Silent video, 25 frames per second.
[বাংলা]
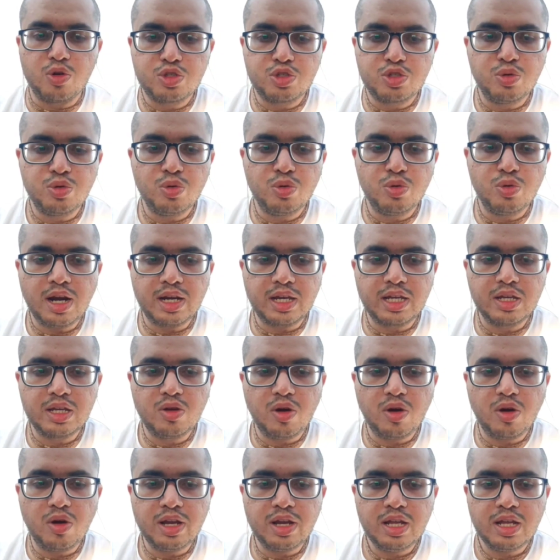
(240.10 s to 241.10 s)
অসুররা কি
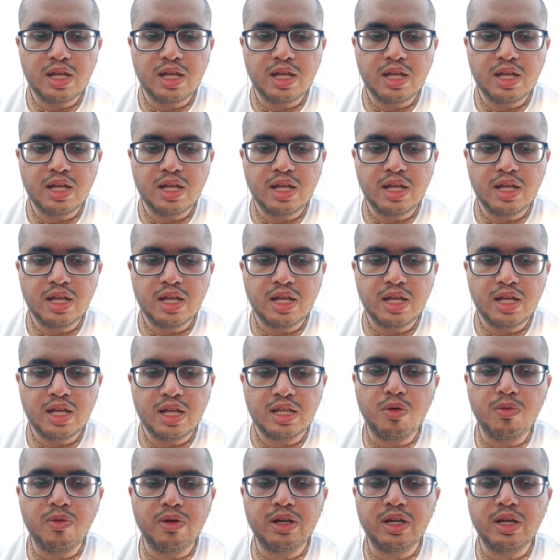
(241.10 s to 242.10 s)
করে তারা
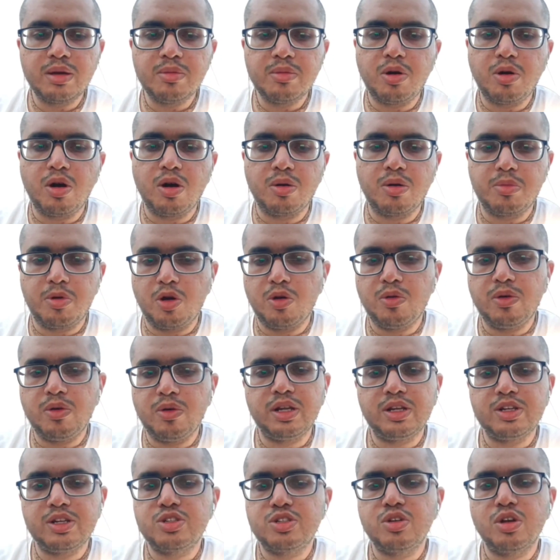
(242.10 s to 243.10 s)
ভগবানকে
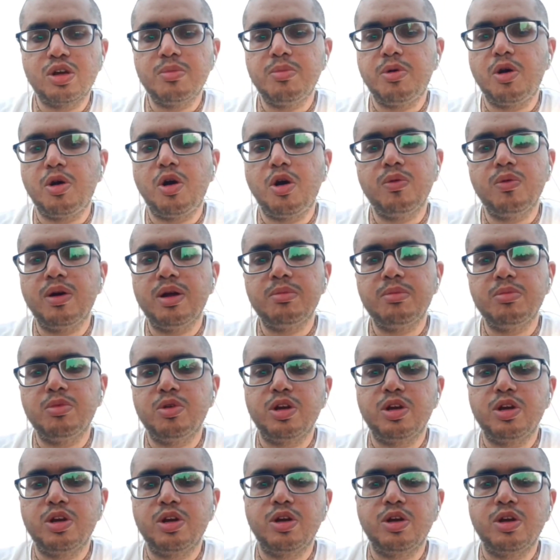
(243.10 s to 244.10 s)
ভগবান কৃষ্ণকে ভগবান
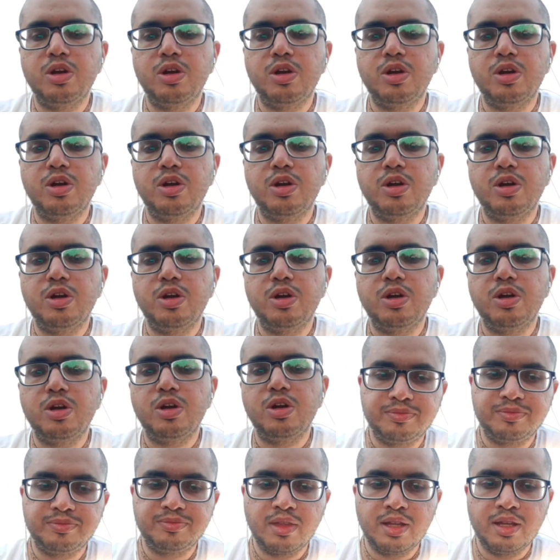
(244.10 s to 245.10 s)
মনে করে না
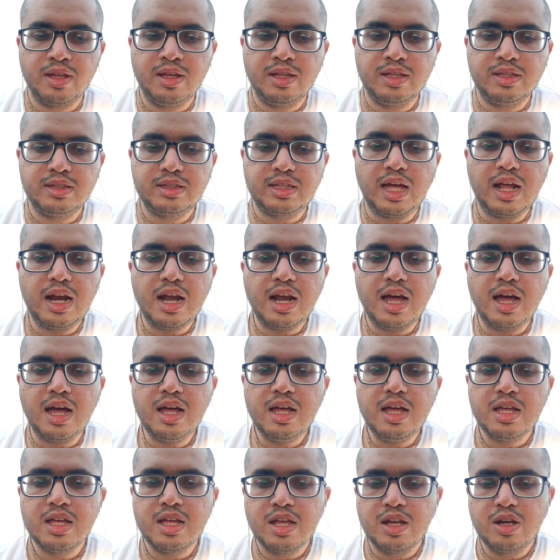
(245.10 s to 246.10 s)
তারা
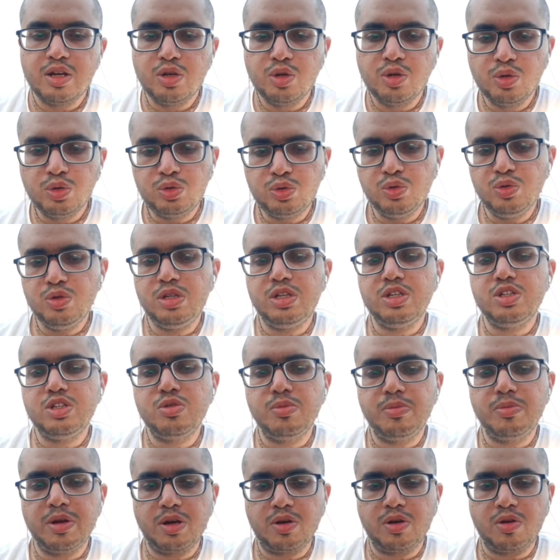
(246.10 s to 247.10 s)
নতুন কিছু
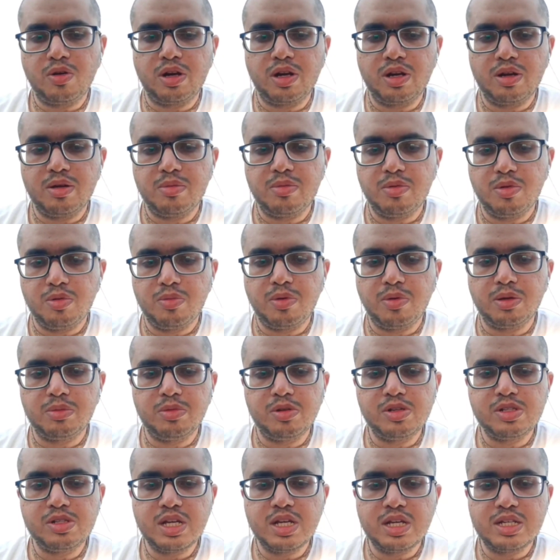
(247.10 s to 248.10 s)
বের করে রূপাত
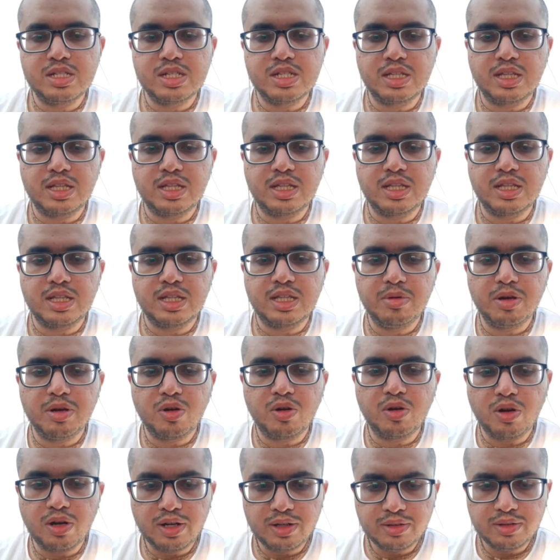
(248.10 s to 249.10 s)
বলছেন যে তারা কি বের
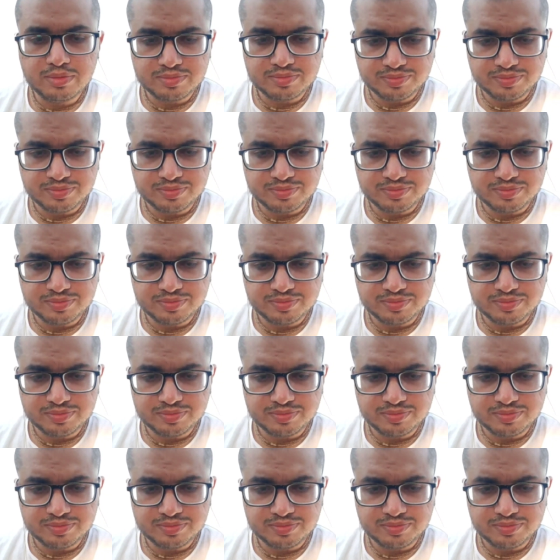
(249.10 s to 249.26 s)
করে